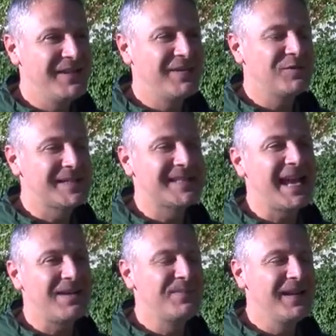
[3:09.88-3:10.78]
via
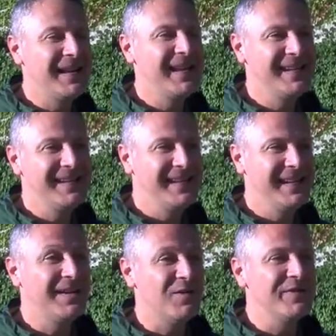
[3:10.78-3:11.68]
Whatsapp e
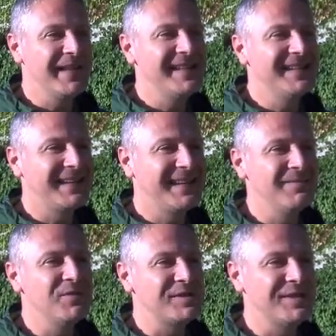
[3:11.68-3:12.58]
lei è contenta,
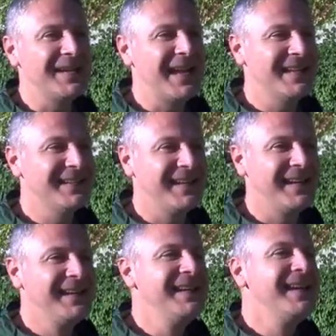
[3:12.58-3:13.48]

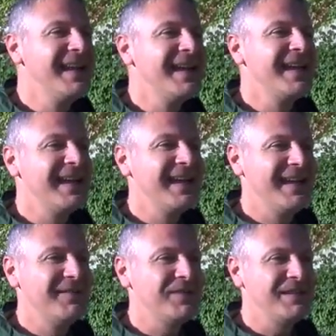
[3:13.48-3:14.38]
emozionata e
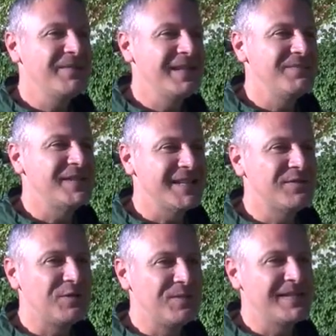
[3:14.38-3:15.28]
eh, effettivamente mi
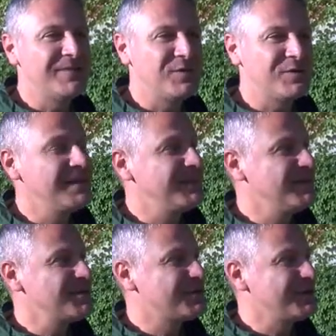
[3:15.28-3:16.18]
sento come se fosse il
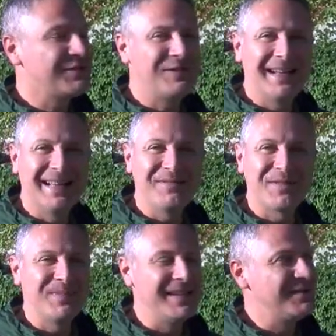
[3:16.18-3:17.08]
primo giorno anche
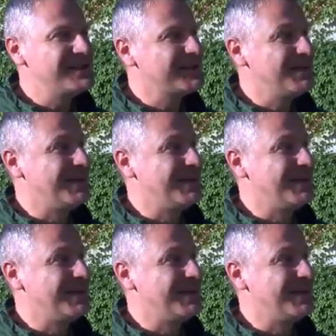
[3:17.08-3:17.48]
per me in questo